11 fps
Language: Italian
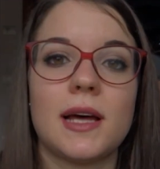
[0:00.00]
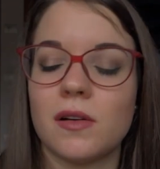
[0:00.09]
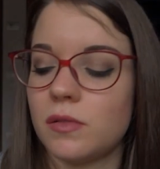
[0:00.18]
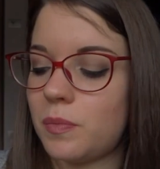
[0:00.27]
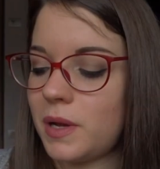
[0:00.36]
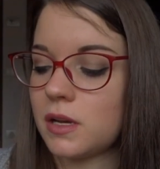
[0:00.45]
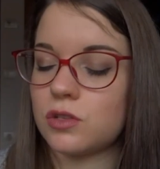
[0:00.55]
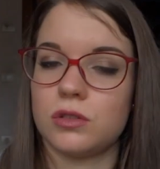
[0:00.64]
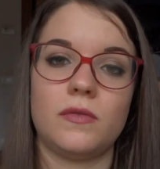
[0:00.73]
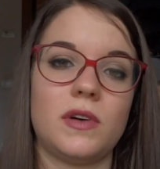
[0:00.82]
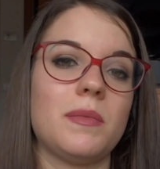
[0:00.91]
DAV perché
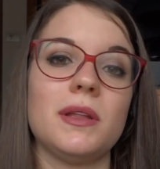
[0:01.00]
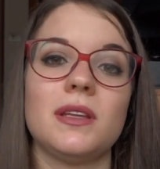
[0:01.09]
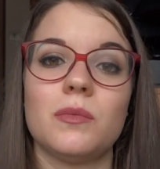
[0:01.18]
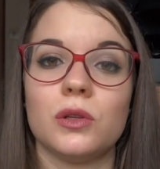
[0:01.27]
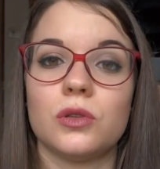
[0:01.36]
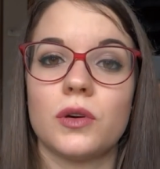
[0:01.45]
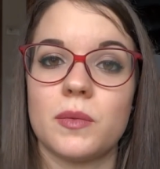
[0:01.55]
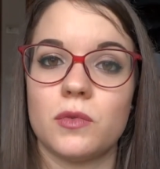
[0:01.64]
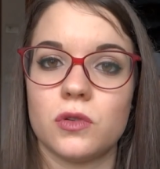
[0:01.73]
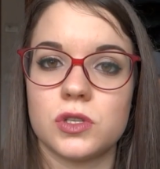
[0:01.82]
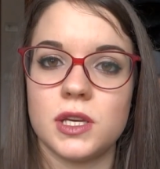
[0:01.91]
sono veramente molto
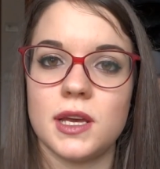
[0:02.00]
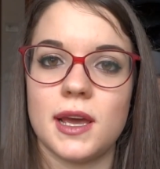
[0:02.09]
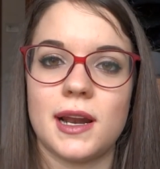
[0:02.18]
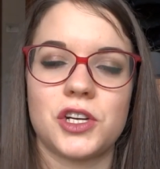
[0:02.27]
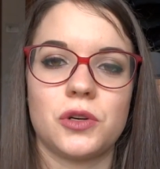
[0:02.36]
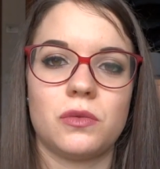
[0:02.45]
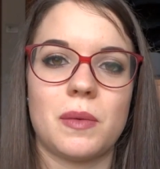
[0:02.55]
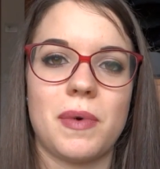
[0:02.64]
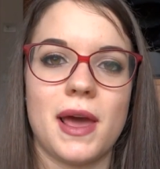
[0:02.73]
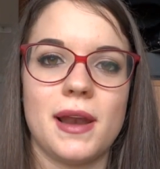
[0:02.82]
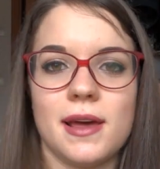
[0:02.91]
cremosi e lasciano
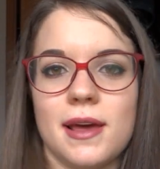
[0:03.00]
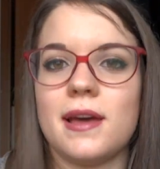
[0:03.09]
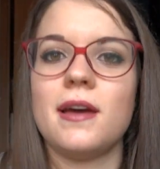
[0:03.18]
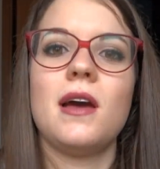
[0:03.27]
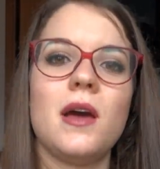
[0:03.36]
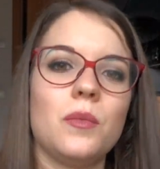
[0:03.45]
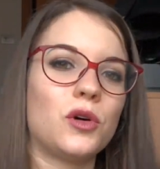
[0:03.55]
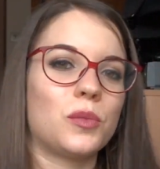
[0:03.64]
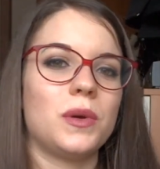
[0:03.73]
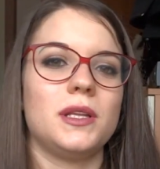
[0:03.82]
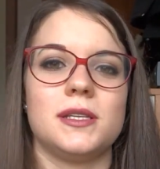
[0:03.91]
una pelle
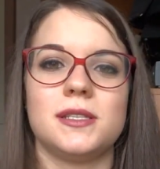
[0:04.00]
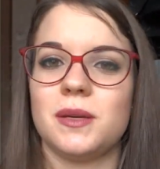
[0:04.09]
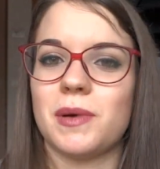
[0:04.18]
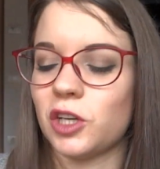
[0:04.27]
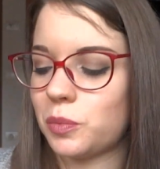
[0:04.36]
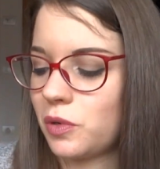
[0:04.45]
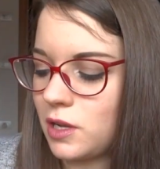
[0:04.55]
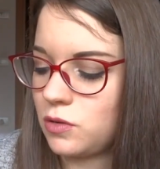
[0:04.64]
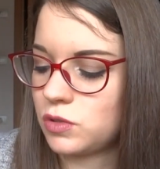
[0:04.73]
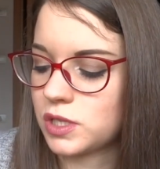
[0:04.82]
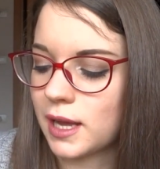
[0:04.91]
morbidissima dopo che
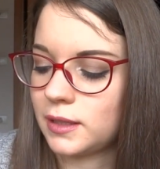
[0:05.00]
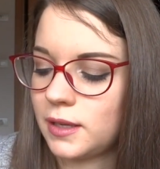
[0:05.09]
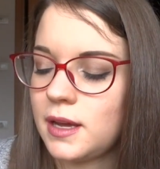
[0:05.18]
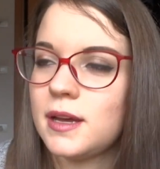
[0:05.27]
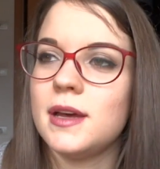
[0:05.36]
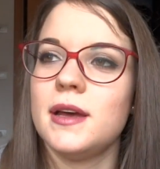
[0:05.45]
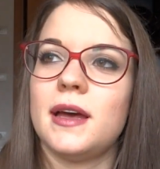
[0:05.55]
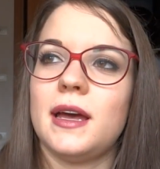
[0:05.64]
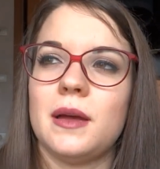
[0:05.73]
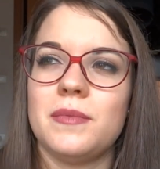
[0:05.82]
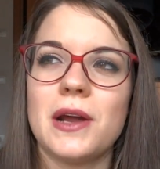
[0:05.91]
li usate.
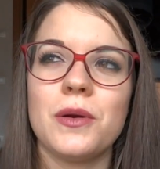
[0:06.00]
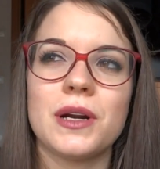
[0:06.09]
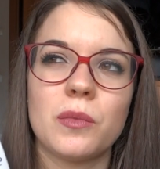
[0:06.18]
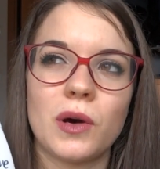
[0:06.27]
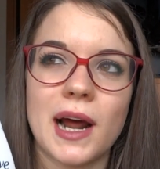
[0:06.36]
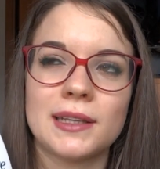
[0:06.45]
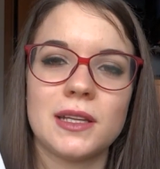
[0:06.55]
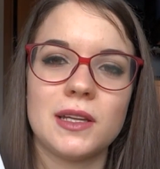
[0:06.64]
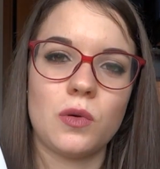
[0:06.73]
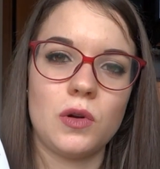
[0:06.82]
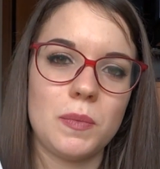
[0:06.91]
E mi ero innamorata
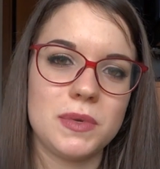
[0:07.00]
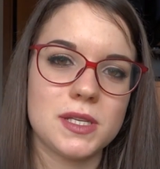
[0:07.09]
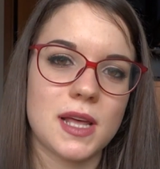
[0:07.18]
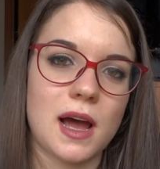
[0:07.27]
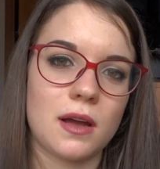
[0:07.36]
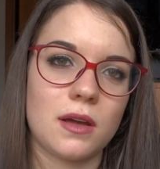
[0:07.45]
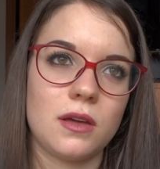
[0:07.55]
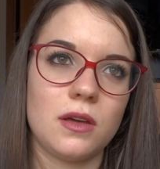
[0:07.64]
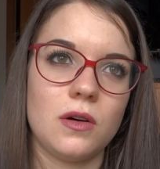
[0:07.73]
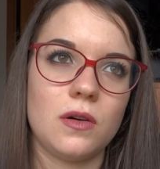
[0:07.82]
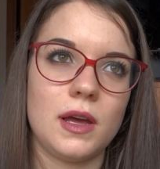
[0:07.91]
di quello al
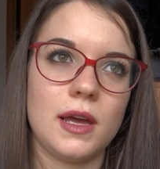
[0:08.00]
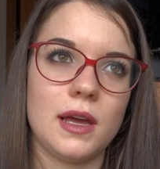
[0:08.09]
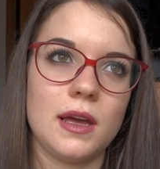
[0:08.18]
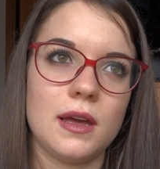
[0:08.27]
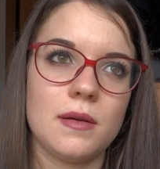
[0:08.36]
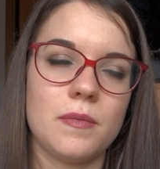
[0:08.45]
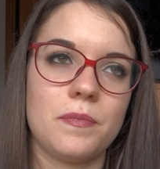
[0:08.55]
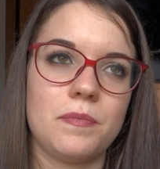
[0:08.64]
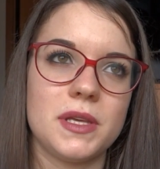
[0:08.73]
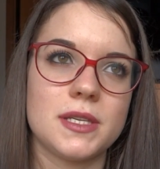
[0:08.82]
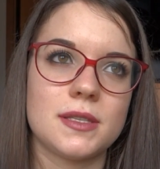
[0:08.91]
pistacchio
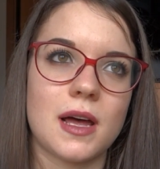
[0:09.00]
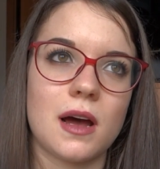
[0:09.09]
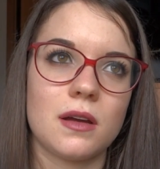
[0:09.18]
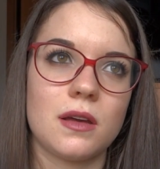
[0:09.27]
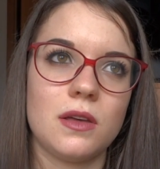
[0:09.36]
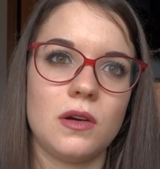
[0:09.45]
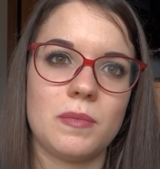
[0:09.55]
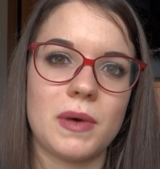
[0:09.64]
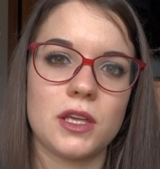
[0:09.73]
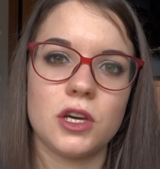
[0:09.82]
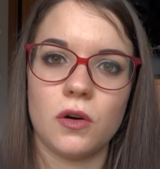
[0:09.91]
e, pistacchio e
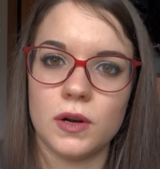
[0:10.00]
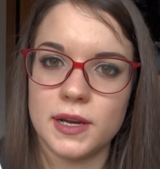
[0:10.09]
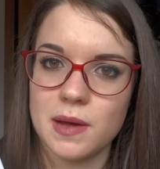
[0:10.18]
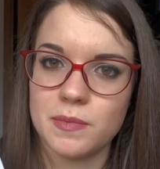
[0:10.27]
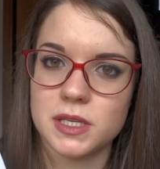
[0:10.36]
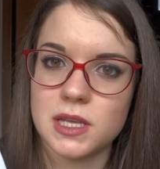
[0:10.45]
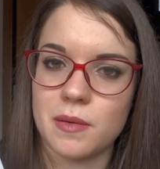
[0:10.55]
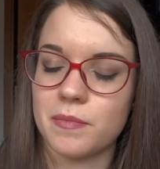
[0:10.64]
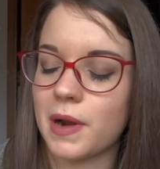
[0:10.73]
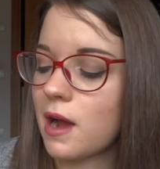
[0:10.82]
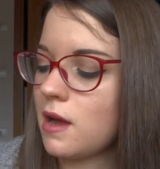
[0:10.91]
magnolia, mi
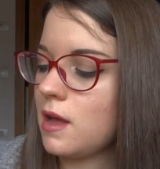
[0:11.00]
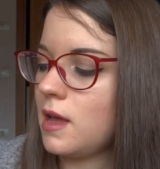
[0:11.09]
sembra.